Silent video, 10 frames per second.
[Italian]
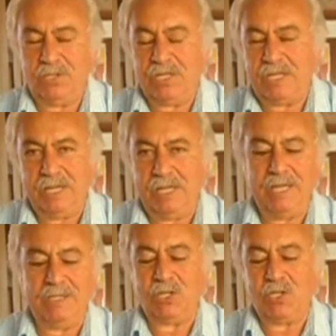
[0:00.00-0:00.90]
ci sta
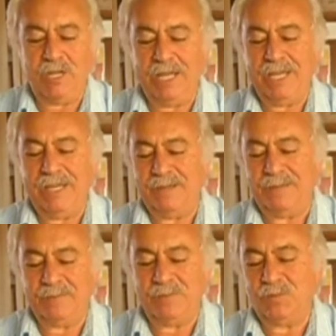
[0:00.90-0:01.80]
niente, cioè
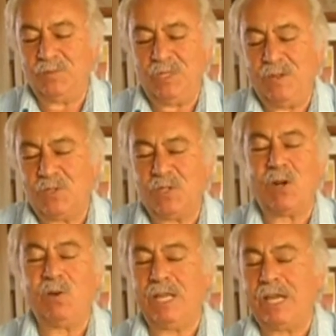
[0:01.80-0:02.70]
mm, devo
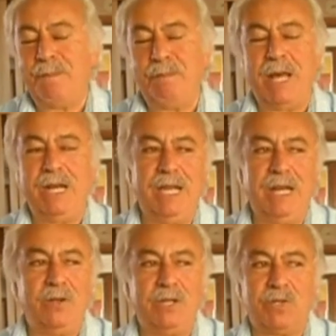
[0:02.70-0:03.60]
suonare il
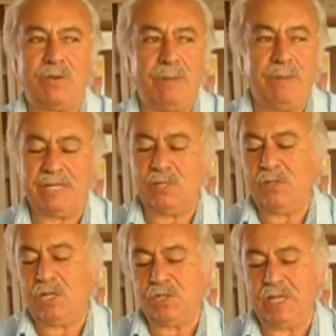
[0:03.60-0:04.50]
campanello, esce una
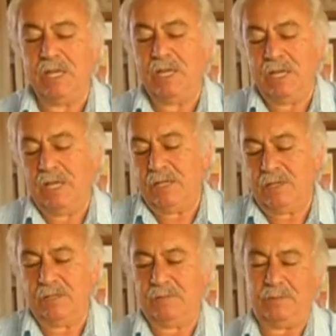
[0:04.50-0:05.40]
persona, cioè
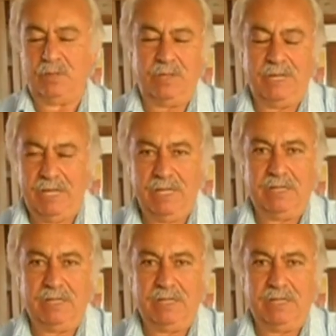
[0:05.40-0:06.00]
non è, è